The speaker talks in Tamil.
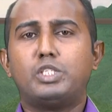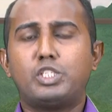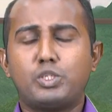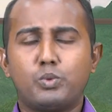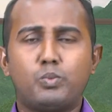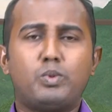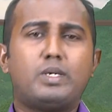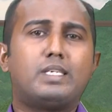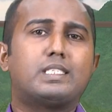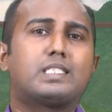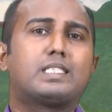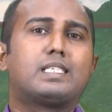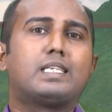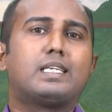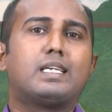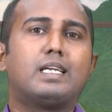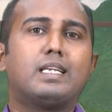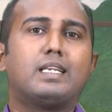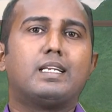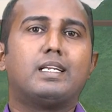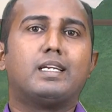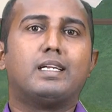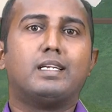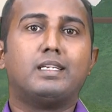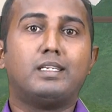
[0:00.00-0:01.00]

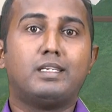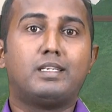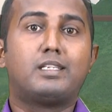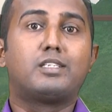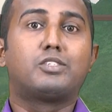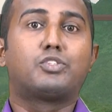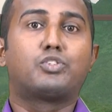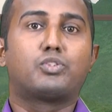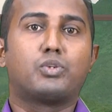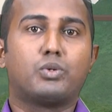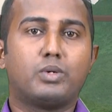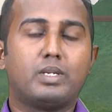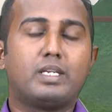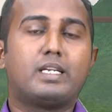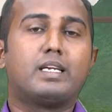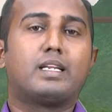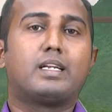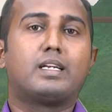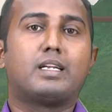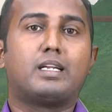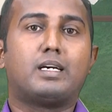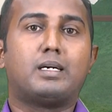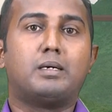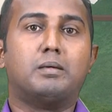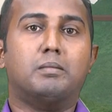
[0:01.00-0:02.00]
விசுவாசிகள் என்று
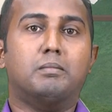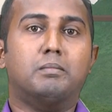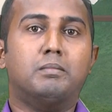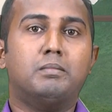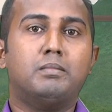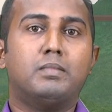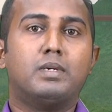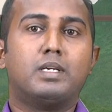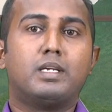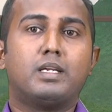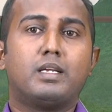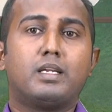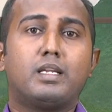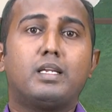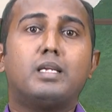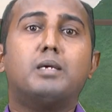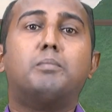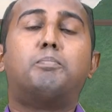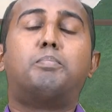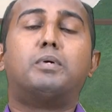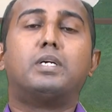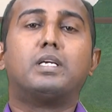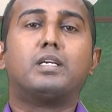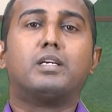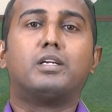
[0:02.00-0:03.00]
சொல்கிற நாம்
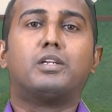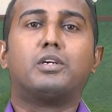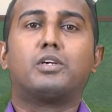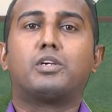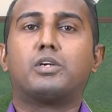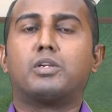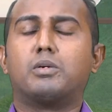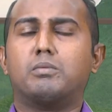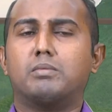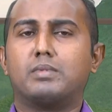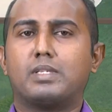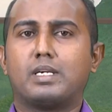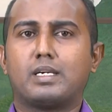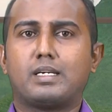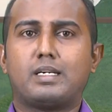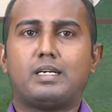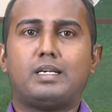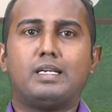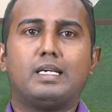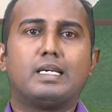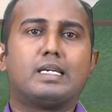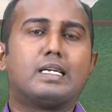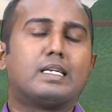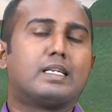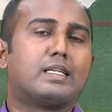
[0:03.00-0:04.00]
எப்படி இருக்கிறோம் இந்த
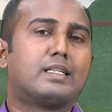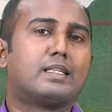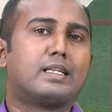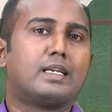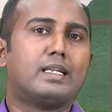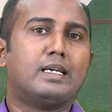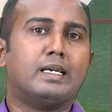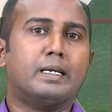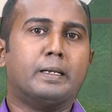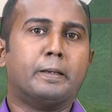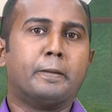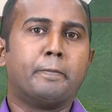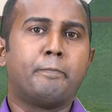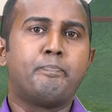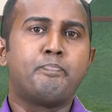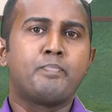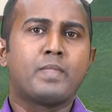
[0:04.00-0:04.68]
காலகட்டத்தில்